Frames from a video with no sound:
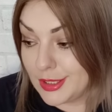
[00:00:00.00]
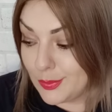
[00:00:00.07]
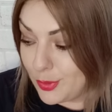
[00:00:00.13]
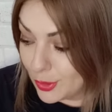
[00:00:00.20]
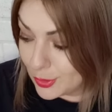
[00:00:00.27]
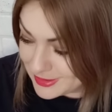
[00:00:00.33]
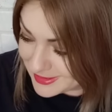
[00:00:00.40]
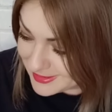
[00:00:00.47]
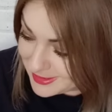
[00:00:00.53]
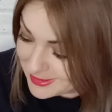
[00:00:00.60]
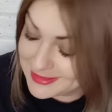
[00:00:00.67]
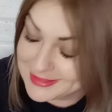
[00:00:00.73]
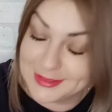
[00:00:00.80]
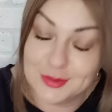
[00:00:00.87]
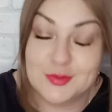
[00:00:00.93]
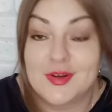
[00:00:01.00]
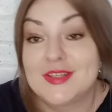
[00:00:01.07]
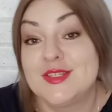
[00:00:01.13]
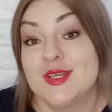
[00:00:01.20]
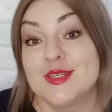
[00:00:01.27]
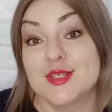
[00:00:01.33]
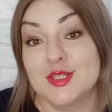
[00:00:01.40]
ребенок, но у
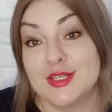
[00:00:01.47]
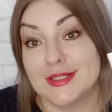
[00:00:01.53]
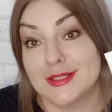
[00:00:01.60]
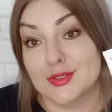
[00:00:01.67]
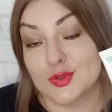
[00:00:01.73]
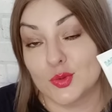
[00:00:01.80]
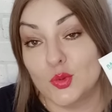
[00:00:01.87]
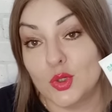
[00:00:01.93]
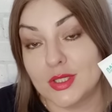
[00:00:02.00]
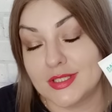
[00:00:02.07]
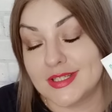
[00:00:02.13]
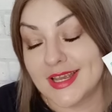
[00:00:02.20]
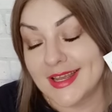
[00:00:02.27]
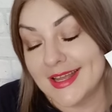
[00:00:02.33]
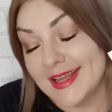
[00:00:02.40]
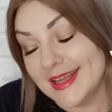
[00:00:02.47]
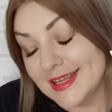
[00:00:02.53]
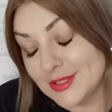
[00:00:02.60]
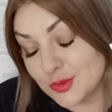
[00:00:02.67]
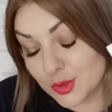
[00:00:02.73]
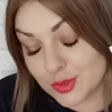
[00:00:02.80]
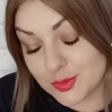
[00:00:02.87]
вас есть где-то сухость,
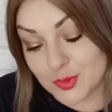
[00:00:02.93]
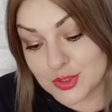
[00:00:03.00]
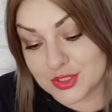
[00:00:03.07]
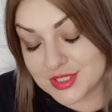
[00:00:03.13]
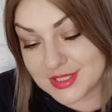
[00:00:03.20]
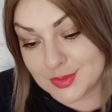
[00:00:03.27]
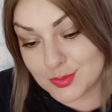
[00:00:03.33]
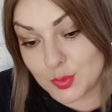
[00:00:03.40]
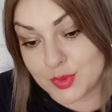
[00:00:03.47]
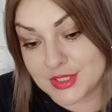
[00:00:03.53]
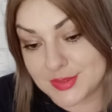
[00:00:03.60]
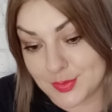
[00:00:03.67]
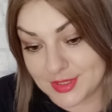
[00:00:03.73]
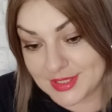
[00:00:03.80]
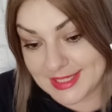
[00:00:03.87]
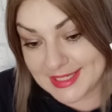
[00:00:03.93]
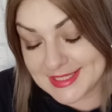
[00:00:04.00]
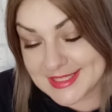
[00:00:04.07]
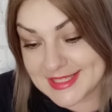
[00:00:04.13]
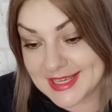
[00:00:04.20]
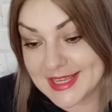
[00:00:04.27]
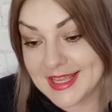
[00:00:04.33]
тоже можете к нему
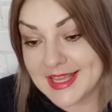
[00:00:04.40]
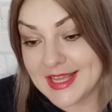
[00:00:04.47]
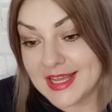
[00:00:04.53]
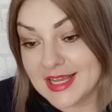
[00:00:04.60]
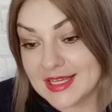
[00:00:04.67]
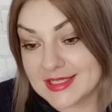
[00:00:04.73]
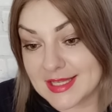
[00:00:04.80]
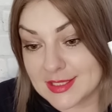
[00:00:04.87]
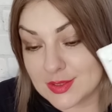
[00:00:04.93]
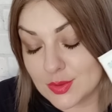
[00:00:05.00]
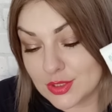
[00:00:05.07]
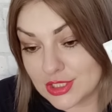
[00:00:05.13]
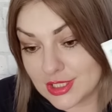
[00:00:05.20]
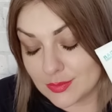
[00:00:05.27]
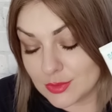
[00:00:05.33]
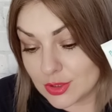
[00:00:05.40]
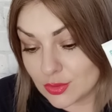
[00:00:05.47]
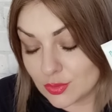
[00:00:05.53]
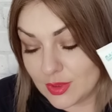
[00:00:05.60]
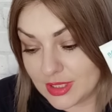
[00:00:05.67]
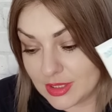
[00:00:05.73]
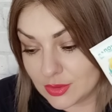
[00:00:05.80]
присмотреться. За 100 с чем-то
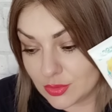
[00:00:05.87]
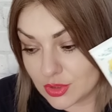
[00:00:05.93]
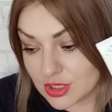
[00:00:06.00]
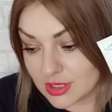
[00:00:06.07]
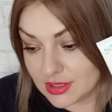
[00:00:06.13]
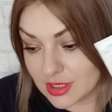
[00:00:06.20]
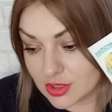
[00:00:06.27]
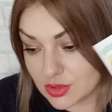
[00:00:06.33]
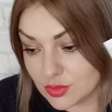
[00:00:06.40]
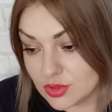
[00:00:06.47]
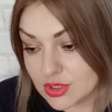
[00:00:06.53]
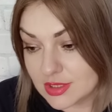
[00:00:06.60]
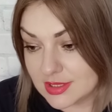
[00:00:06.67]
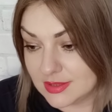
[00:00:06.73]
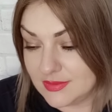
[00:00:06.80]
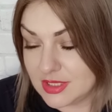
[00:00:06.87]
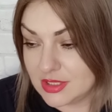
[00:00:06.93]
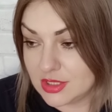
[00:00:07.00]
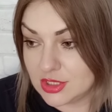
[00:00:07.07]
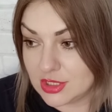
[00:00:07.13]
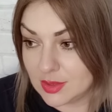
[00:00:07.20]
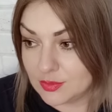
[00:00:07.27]
рублей тоже одна штучка, за
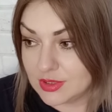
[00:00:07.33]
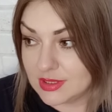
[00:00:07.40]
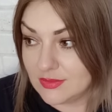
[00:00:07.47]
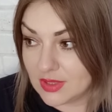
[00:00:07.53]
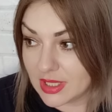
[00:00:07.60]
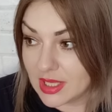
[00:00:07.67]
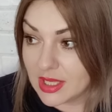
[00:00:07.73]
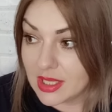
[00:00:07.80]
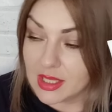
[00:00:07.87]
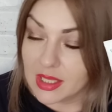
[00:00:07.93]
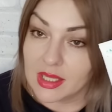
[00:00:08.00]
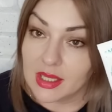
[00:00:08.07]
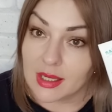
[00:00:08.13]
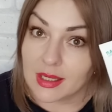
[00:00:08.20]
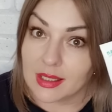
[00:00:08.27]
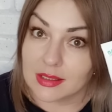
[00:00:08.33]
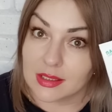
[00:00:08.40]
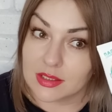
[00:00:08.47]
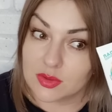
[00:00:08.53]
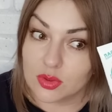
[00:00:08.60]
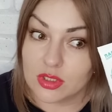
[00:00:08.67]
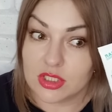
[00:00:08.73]
200 с чем-то две. А на
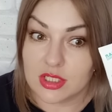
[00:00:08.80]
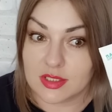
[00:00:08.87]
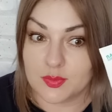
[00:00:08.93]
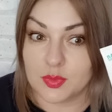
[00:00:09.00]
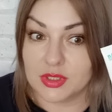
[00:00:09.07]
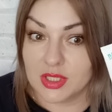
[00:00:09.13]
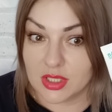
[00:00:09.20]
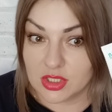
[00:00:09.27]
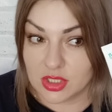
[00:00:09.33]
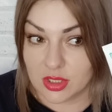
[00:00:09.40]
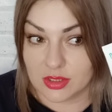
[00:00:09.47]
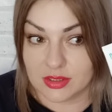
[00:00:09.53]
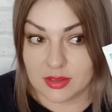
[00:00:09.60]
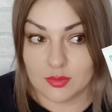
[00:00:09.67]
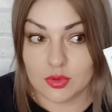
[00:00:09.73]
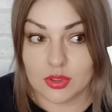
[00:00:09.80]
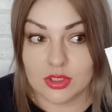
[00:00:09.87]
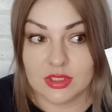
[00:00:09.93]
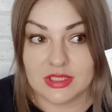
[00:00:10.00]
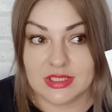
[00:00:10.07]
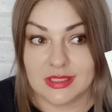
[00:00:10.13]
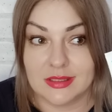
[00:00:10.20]
зоне сейчас подорожало
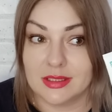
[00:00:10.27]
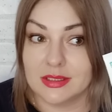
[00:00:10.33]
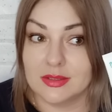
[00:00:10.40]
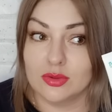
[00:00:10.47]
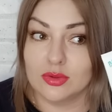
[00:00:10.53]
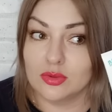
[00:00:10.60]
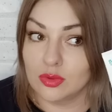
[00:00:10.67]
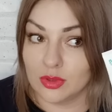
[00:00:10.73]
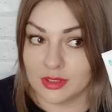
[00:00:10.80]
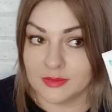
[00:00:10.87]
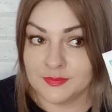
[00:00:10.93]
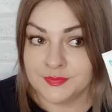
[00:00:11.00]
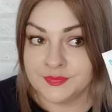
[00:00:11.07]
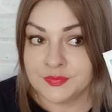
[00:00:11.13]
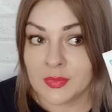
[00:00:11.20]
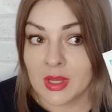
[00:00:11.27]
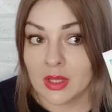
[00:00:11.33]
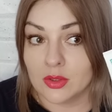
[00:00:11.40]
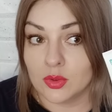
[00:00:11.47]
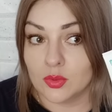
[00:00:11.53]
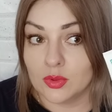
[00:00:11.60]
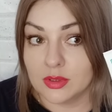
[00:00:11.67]
немножко, ценник другой.
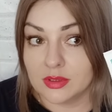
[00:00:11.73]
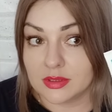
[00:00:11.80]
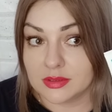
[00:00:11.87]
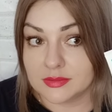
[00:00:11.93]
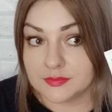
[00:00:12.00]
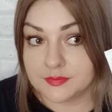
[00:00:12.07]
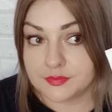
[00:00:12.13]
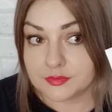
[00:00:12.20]
Но а,